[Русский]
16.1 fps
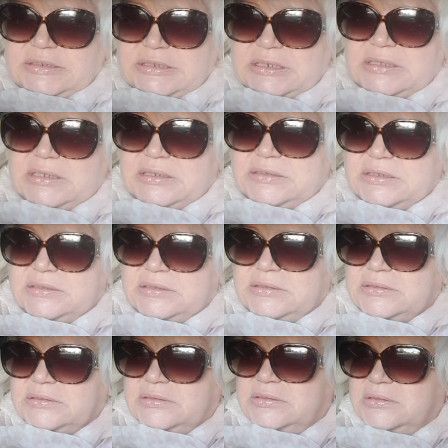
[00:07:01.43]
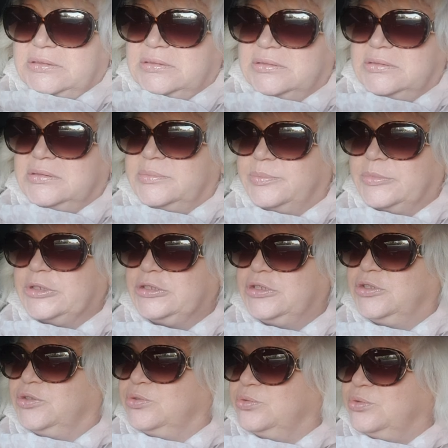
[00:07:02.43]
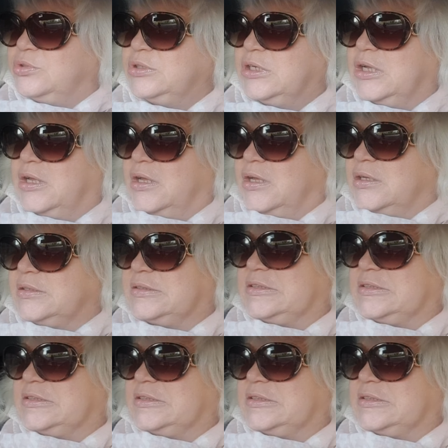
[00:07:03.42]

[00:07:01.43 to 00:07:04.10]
делала этот э, маникюр. И